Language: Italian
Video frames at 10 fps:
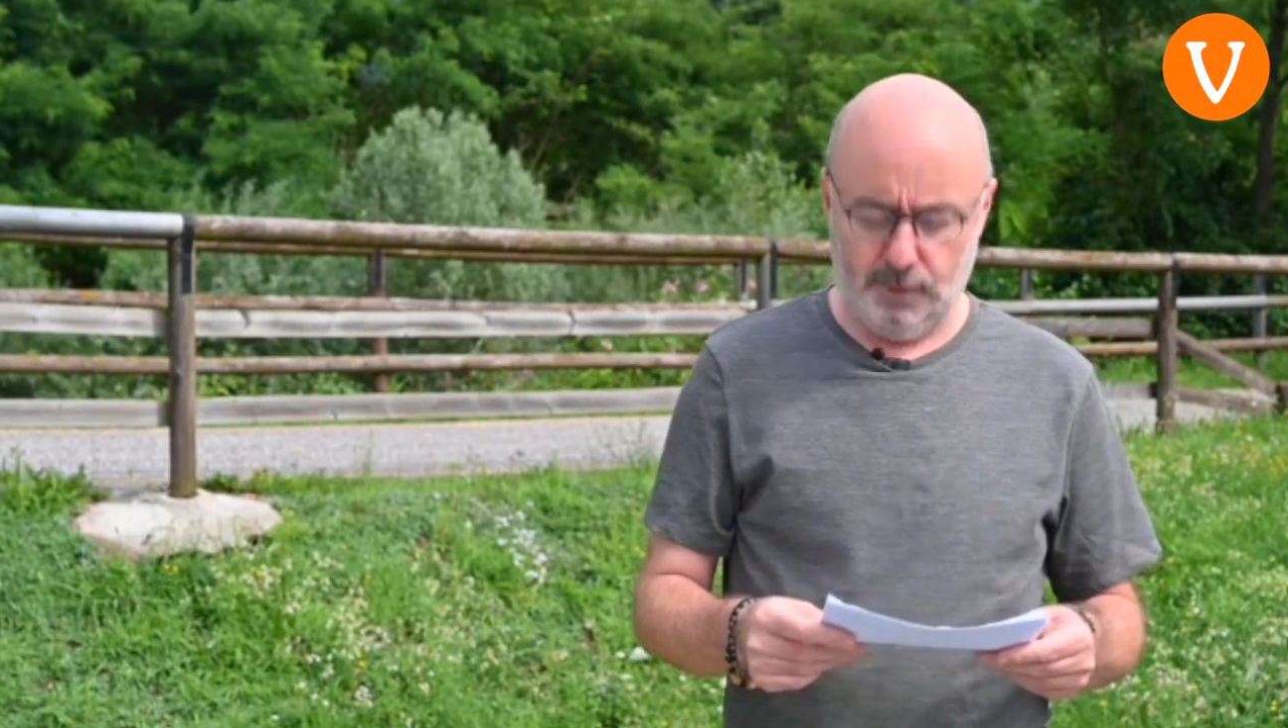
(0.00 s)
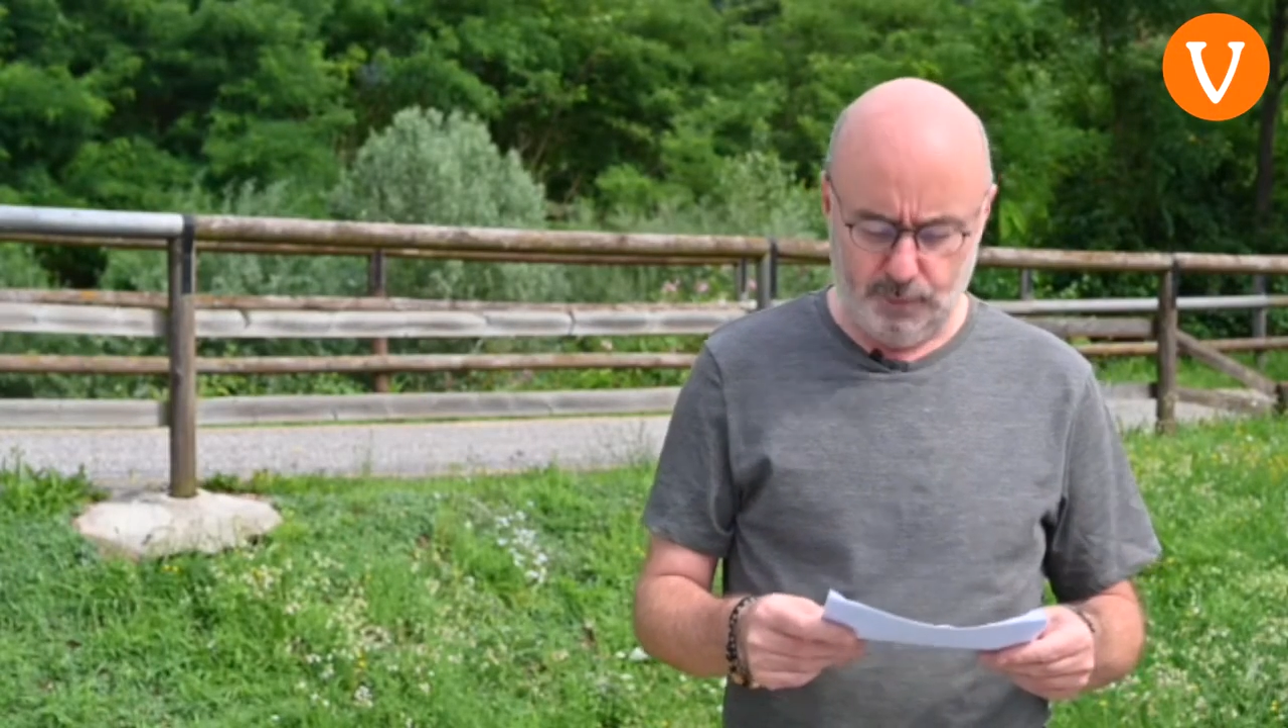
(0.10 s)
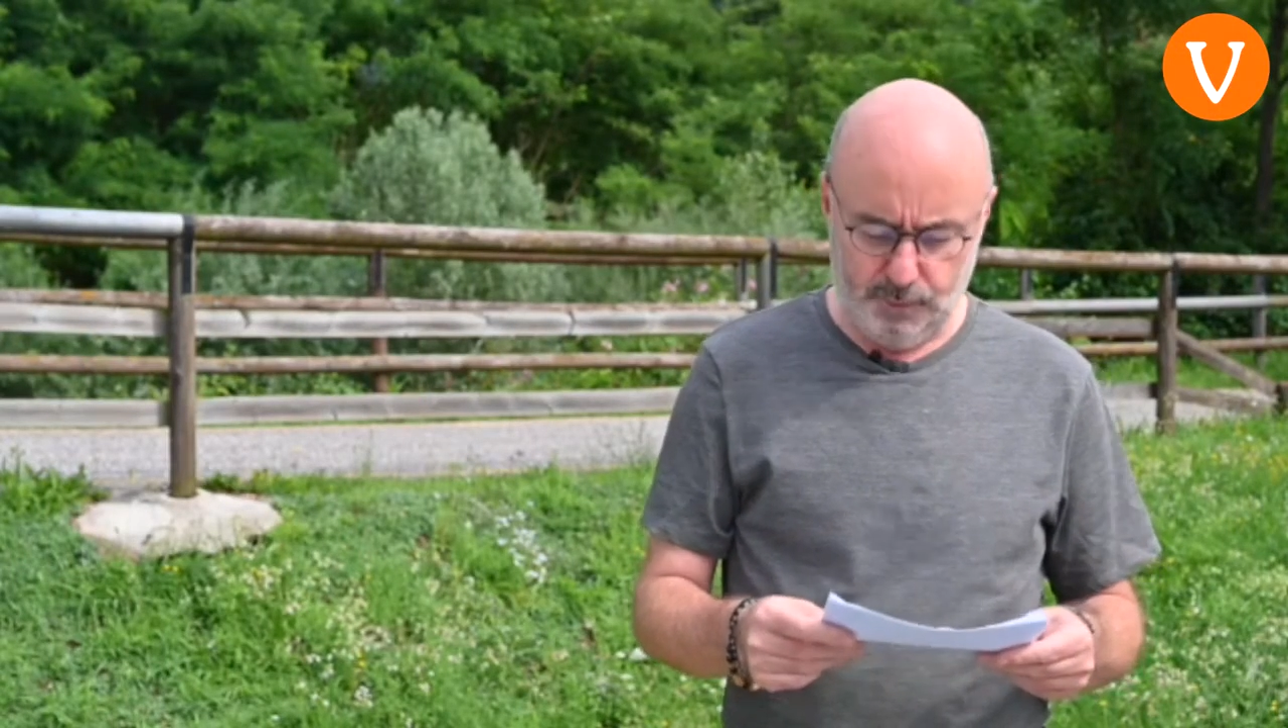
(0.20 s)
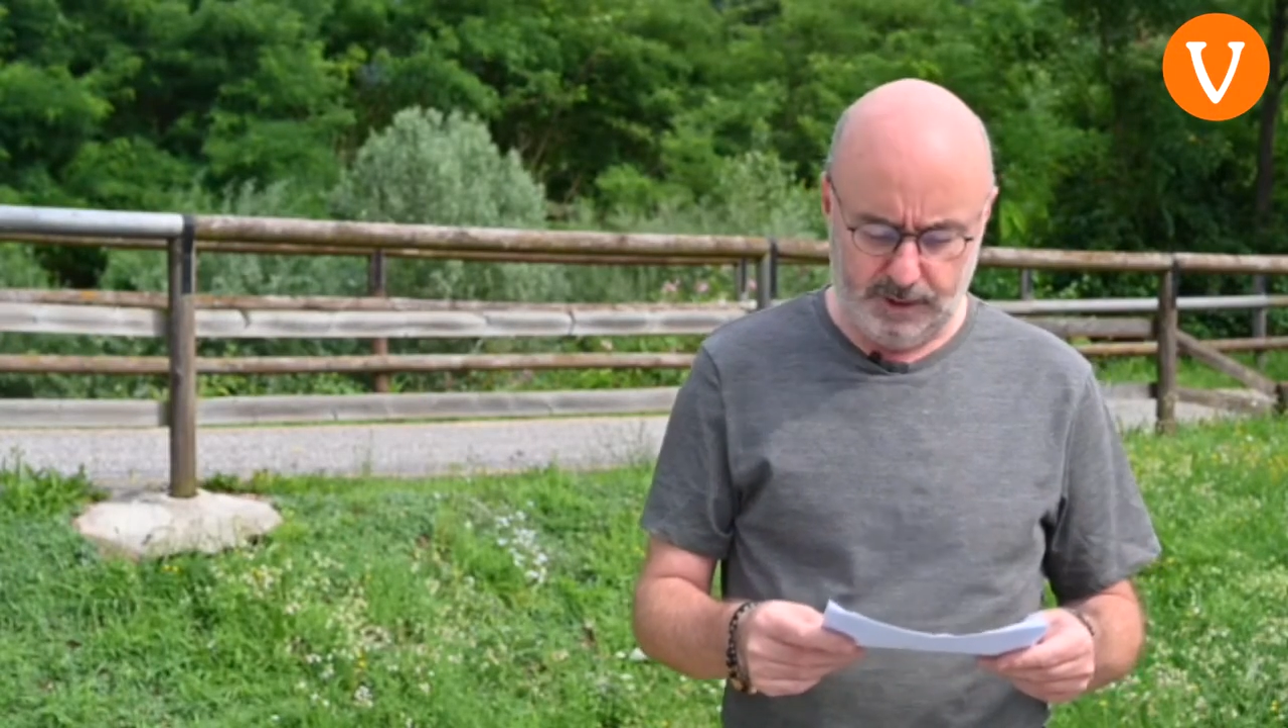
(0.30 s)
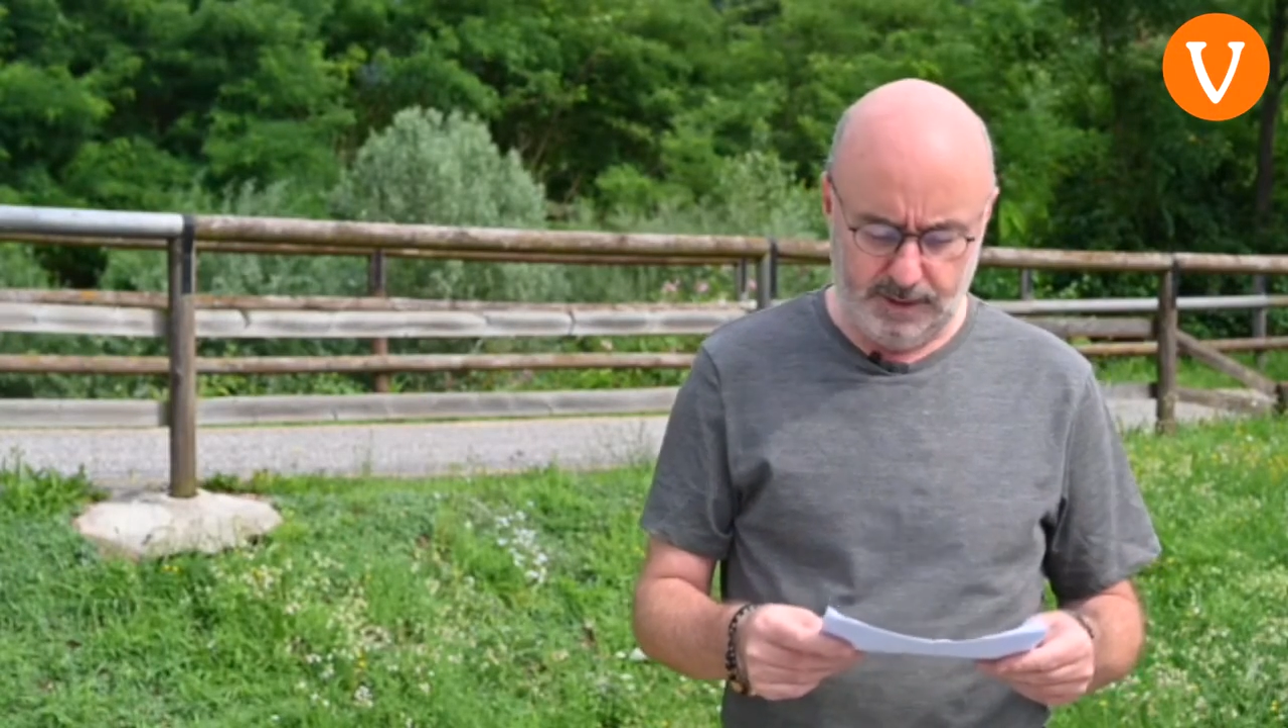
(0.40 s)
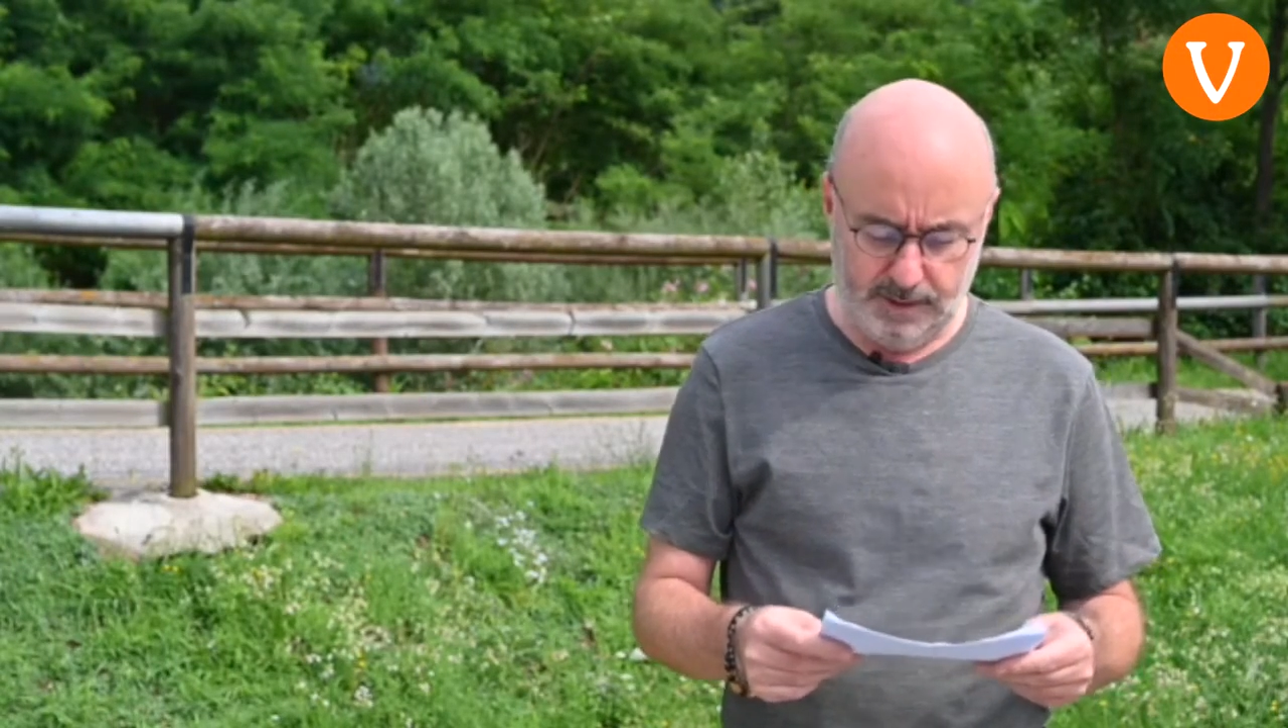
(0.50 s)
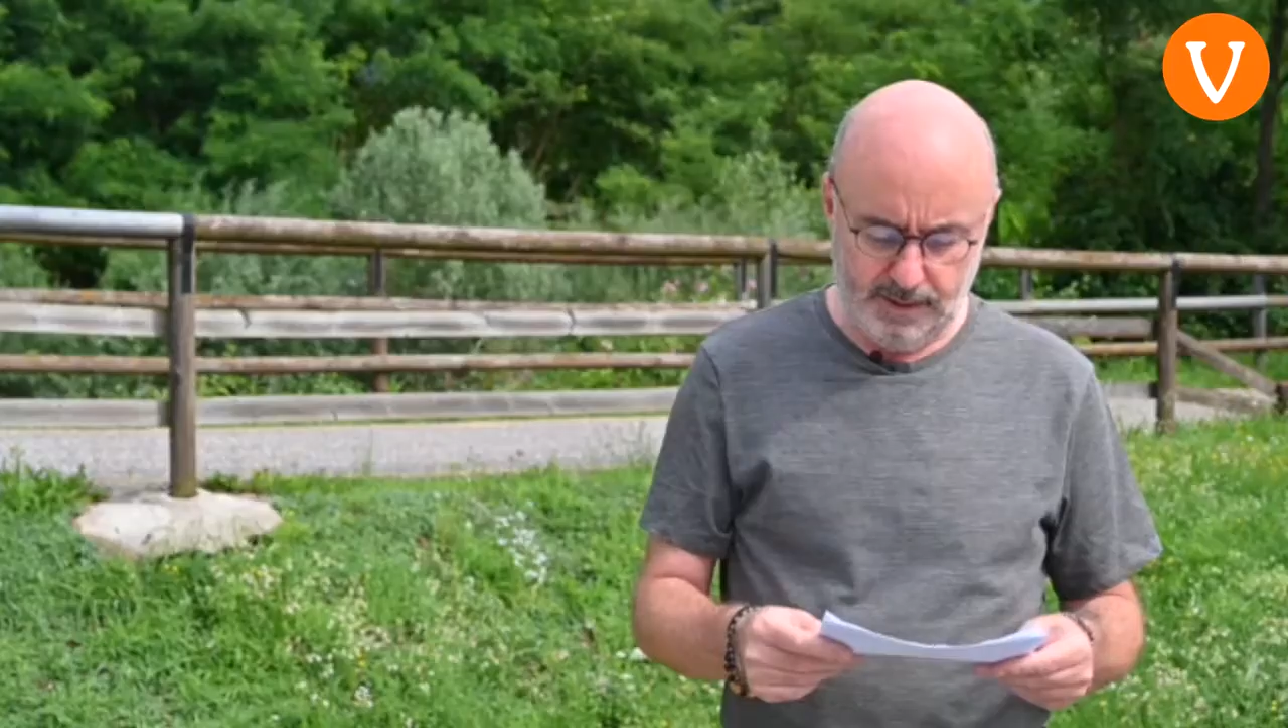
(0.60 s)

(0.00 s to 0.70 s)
tutti.